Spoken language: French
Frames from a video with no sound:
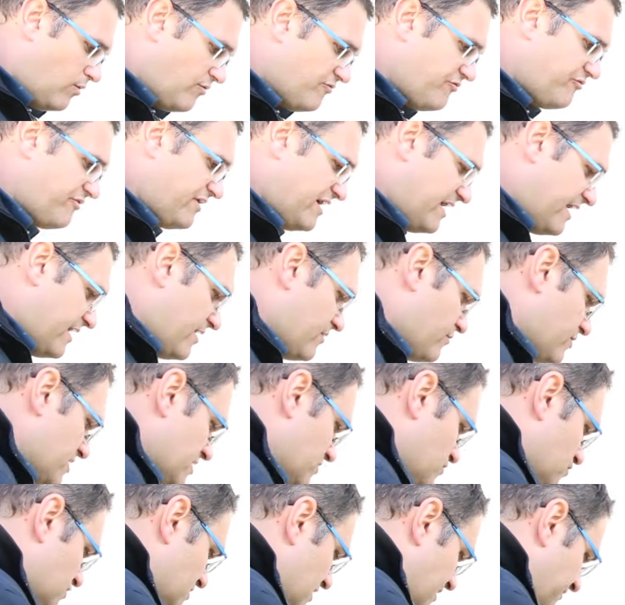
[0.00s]
On fait, ah
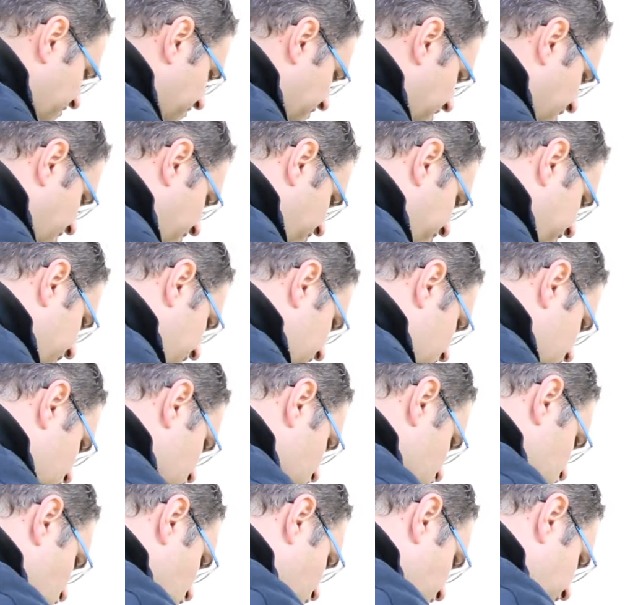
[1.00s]
oui, tout à fait. En fait,
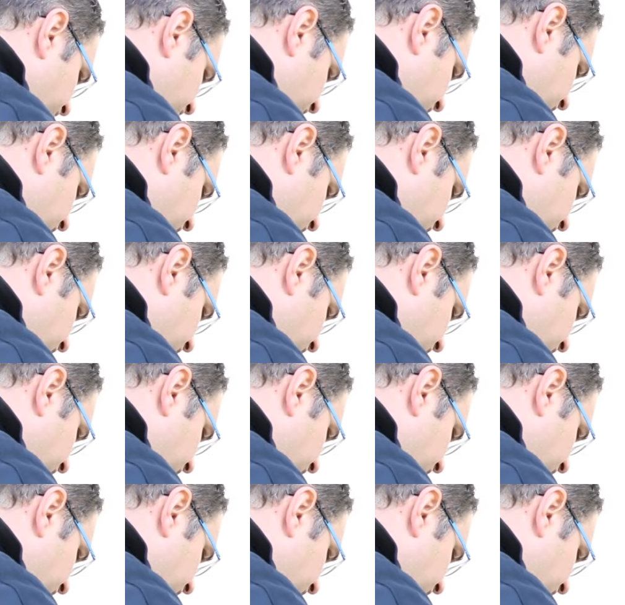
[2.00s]
euh, ce qu'on